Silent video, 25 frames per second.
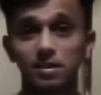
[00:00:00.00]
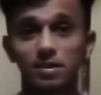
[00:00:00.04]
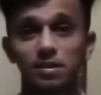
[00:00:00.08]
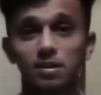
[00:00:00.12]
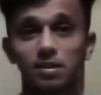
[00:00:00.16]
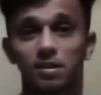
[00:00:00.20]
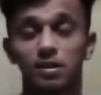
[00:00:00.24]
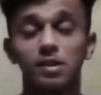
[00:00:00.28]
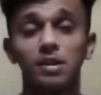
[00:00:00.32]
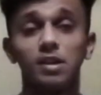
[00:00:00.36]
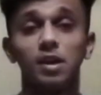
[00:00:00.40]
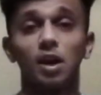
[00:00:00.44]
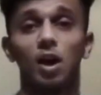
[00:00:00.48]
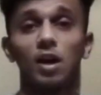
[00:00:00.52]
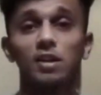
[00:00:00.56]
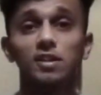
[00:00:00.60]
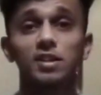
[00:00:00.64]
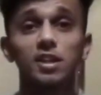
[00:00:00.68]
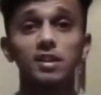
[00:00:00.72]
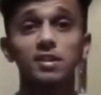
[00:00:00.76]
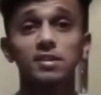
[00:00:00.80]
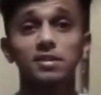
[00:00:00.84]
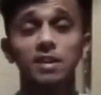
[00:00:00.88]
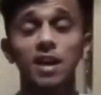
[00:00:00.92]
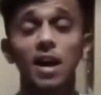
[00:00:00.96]
पैड्स
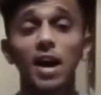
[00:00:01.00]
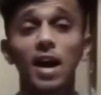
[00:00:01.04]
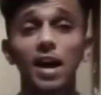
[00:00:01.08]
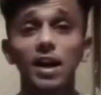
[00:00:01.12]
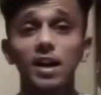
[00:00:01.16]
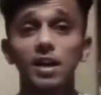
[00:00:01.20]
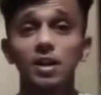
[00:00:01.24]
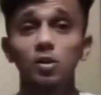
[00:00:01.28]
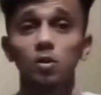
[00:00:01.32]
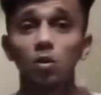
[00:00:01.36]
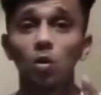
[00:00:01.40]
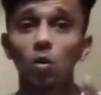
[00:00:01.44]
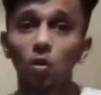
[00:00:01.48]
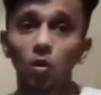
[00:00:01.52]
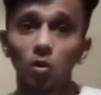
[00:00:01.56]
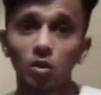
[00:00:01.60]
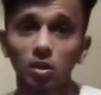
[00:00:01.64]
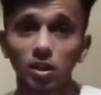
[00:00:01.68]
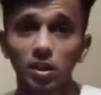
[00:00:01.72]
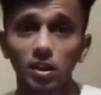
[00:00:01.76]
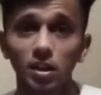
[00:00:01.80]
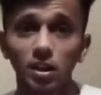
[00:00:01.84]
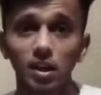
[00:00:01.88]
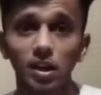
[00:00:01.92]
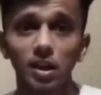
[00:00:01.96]
अच्छा थाई दो
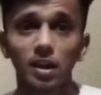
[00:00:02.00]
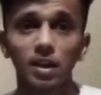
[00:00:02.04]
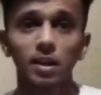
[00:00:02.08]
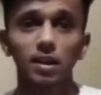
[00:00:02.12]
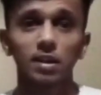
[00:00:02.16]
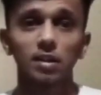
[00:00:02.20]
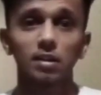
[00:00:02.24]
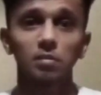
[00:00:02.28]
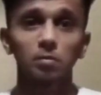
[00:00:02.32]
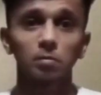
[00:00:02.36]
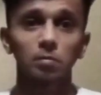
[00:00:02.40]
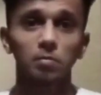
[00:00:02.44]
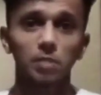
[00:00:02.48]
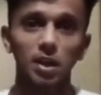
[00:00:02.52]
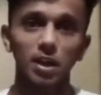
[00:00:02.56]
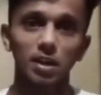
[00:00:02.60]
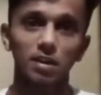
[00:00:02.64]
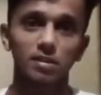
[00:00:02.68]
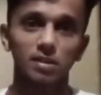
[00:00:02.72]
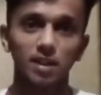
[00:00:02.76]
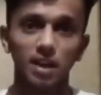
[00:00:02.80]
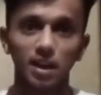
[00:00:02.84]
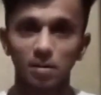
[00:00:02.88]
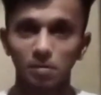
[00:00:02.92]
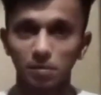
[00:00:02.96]
होती हैं लेकिन
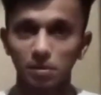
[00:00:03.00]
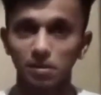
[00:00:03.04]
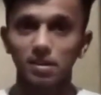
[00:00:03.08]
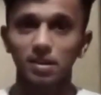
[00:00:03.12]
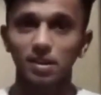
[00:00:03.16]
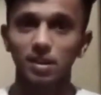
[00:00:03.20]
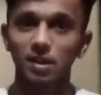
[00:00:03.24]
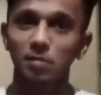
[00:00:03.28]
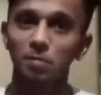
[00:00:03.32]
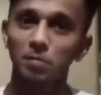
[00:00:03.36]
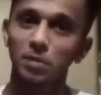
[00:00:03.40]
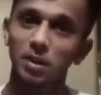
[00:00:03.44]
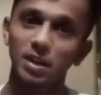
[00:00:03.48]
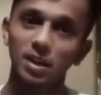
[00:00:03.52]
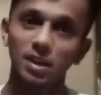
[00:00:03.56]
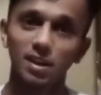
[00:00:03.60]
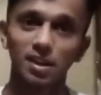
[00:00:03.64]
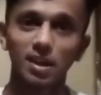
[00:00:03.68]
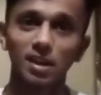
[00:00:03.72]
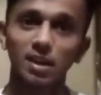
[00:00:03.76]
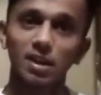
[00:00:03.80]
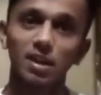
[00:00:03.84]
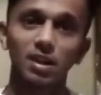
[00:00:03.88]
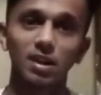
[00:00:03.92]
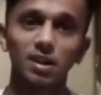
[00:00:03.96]
एक थाई मिसिंग है
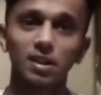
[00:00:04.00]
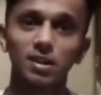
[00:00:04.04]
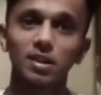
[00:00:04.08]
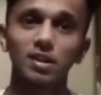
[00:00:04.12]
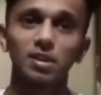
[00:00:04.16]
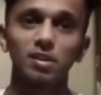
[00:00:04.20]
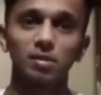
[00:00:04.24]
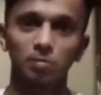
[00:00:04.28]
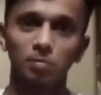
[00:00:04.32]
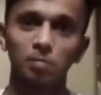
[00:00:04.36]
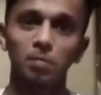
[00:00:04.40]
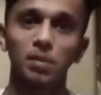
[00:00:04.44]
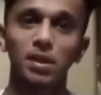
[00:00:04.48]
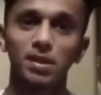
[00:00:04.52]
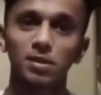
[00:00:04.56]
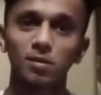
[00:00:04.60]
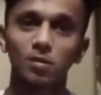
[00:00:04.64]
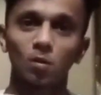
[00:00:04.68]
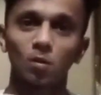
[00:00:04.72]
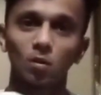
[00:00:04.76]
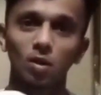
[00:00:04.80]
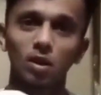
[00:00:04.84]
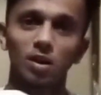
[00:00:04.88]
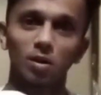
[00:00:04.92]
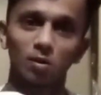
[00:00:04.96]
मैंने एक ही ली थी
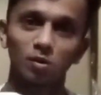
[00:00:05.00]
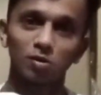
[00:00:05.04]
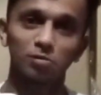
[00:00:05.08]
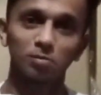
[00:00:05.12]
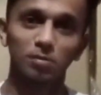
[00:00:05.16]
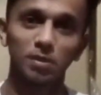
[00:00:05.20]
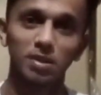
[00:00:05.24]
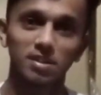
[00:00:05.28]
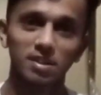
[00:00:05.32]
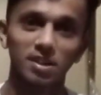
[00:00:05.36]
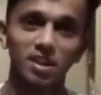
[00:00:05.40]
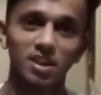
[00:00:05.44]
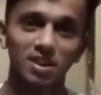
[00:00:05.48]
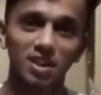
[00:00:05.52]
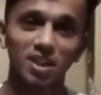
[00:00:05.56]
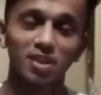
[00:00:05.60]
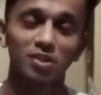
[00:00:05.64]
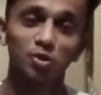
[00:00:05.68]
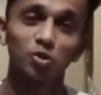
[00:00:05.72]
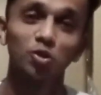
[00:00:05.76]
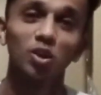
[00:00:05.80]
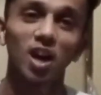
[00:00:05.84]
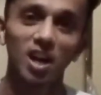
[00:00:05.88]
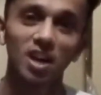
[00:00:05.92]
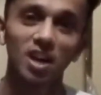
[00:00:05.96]
पैसों का कुछ मसला था